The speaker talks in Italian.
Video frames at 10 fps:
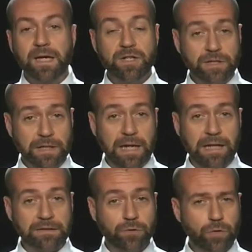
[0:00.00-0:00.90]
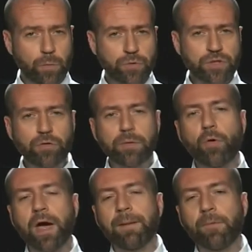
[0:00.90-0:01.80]
E c'è dell'altro, il compositore
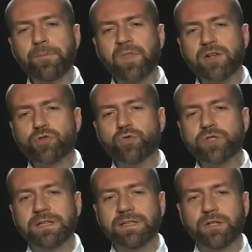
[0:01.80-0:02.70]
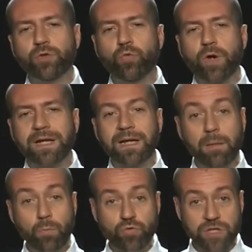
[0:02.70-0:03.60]
boemo aggiunse addirittura che
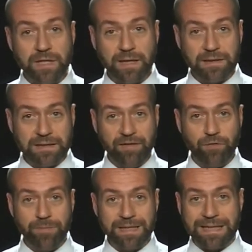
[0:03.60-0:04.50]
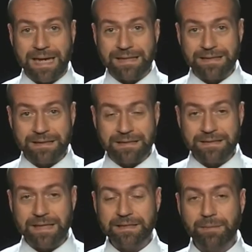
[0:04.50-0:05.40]
la musica degli afroamericani e degli
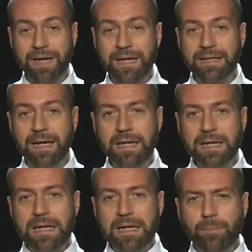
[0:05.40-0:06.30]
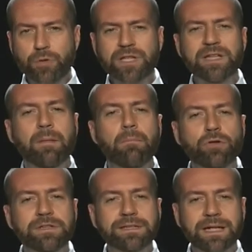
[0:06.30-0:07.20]
indiani d'America possedeva
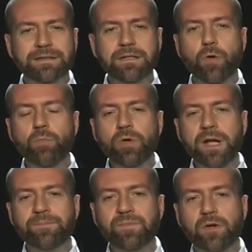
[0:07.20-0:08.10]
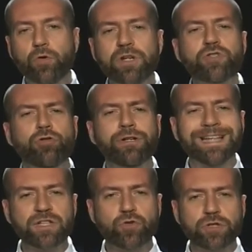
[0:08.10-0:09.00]
molti tratti in comune con le
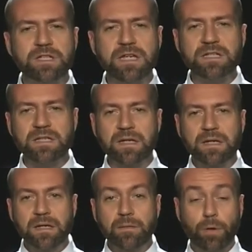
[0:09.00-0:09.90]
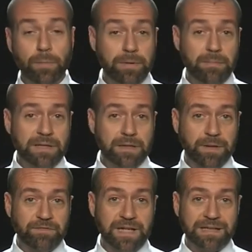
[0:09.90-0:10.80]
sonorità scozzesi, probabilmente
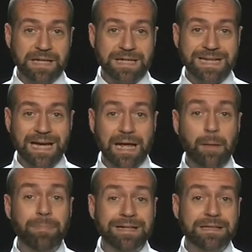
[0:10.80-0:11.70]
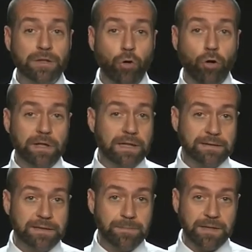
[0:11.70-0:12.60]
per via della scala pentatonica
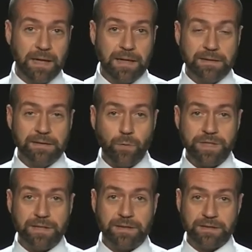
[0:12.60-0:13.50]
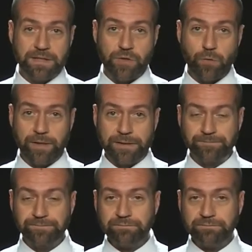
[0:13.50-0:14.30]
tipica di queste tradizioni.